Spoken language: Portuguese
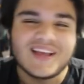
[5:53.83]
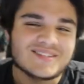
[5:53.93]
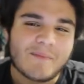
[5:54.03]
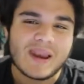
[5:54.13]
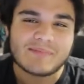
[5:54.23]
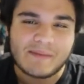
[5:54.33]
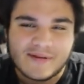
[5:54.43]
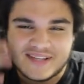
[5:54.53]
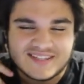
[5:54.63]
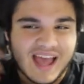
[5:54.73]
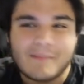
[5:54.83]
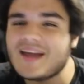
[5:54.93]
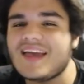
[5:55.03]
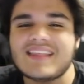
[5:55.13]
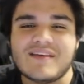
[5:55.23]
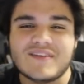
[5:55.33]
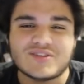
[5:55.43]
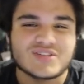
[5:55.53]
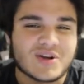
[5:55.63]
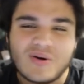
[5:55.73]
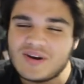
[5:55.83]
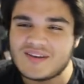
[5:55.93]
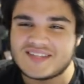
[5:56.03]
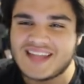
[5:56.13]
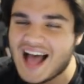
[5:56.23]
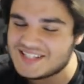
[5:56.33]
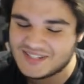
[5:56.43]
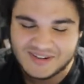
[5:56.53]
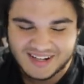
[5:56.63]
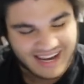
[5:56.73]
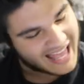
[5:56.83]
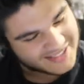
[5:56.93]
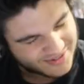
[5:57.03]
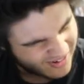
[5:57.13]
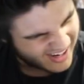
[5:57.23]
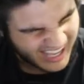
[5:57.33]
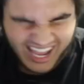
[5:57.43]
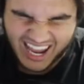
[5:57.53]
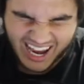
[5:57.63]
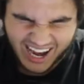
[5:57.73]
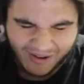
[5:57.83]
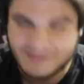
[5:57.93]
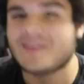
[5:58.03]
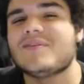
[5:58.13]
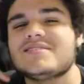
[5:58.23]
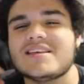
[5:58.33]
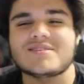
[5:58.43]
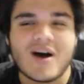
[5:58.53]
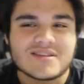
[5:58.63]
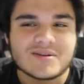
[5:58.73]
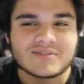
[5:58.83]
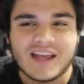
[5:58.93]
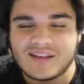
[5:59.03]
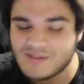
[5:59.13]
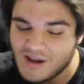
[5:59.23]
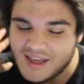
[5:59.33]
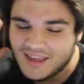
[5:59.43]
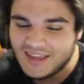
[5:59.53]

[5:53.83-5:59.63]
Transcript: E só pra lembrar pra vocês que amanhã tem vídeo de curiosidade do Clash Royale, que vocês gostam tanto.